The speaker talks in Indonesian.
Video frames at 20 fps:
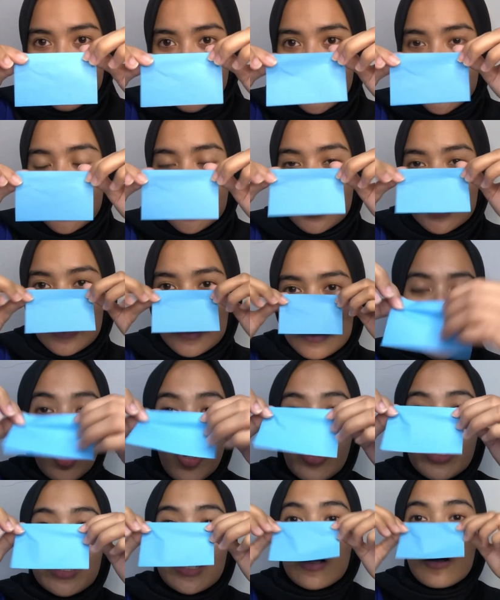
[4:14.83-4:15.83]
ini
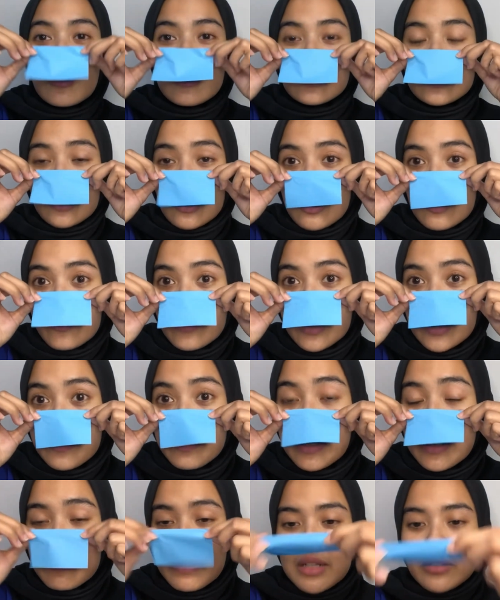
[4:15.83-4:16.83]
oil control film
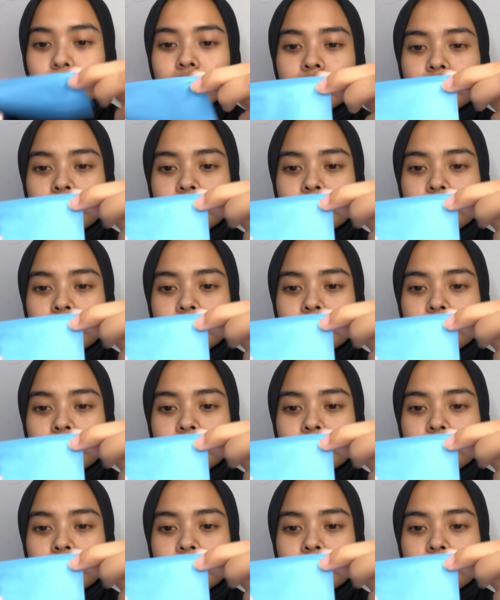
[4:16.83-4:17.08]
yang baru